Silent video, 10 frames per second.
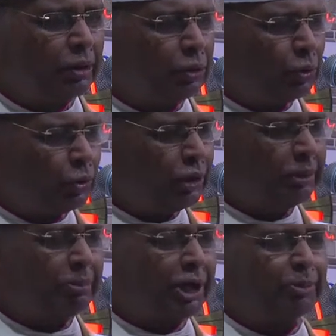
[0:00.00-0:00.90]
யூத
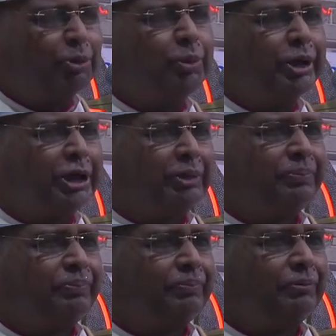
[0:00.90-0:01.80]
மரபுபடி
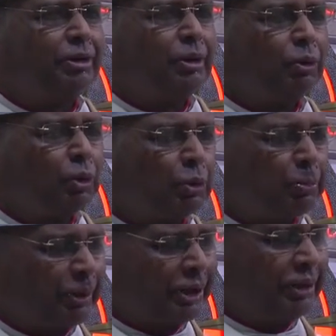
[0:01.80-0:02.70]
ஒரு
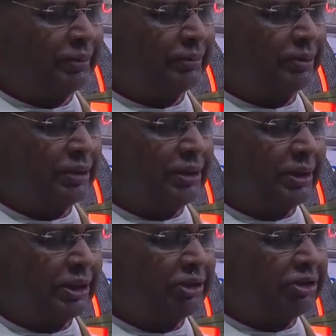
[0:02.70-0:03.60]
பெண்
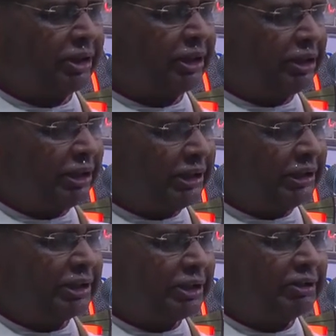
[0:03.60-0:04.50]
இத்தகைய
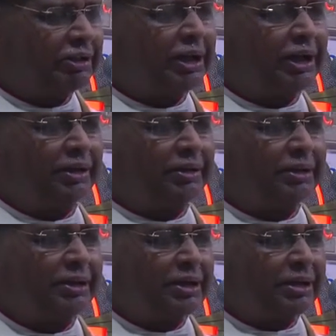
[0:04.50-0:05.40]
நிலையில் இருந்தால்
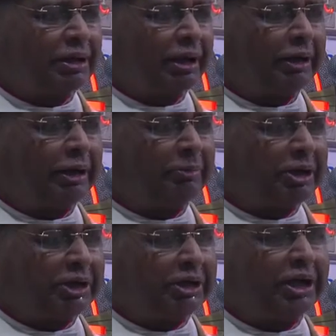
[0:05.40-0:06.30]

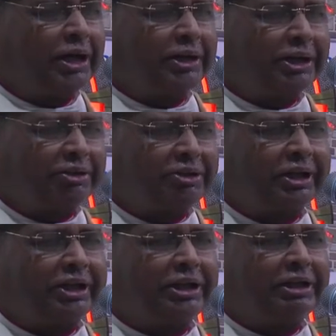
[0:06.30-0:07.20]
கன்னிமரியால்
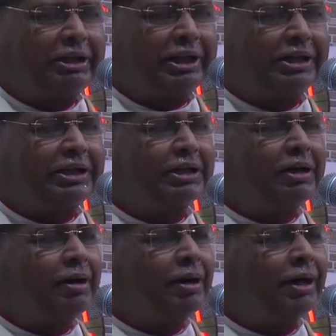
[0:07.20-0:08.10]
எத்தகைய நிலைக்கு
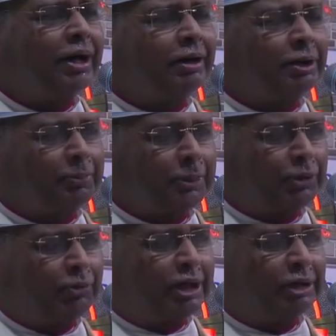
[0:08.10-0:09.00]

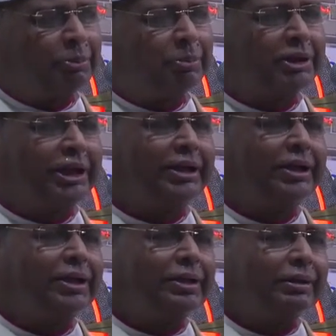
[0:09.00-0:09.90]
ஆகாட்டப்படுவார் என்பதை
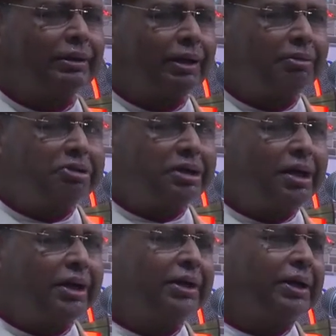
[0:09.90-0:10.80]

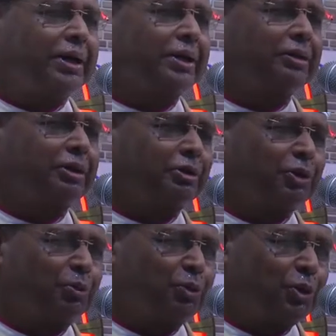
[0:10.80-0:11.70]
நன்றாக
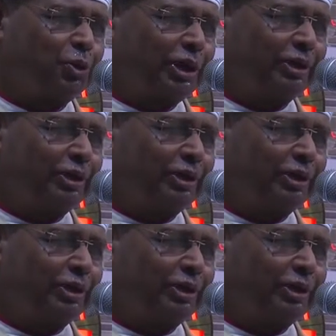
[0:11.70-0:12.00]
அறிந்திருந்தும் கூட